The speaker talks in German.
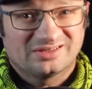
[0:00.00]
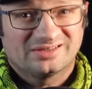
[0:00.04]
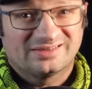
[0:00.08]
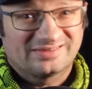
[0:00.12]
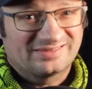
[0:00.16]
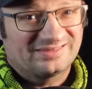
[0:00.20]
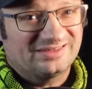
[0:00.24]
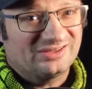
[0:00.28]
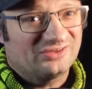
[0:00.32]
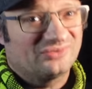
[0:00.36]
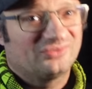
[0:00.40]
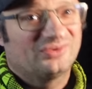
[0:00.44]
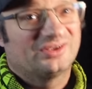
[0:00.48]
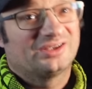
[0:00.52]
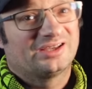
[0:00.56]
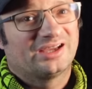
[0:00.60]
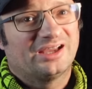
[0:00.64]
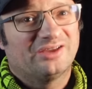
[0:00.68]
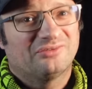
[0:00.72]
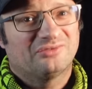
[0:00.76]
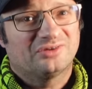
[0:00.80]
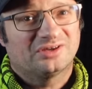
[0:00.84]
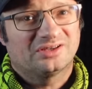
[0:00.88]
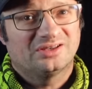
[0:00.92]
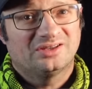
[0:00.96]
das deswegen
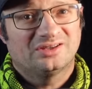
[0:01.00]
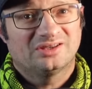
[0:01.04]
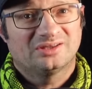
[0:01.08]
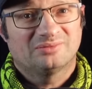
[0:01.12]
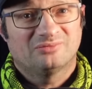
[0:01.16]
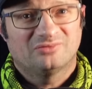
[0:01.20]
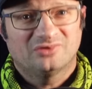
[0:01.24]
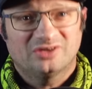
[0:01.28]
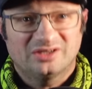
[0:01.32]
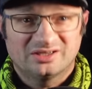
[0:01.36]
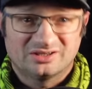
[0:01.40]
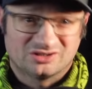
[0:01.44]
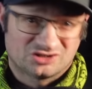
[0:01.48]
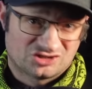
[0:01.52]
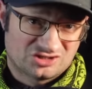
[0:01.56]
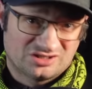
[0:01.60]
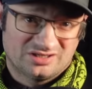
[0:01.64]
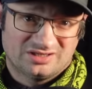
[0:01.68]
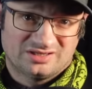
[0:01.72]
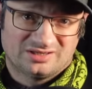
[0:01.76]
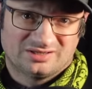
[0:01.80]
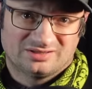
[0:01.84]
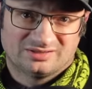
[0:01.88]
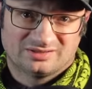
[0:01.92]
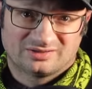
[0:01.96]
einfach nicht im Wege
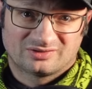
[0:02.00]
stehen.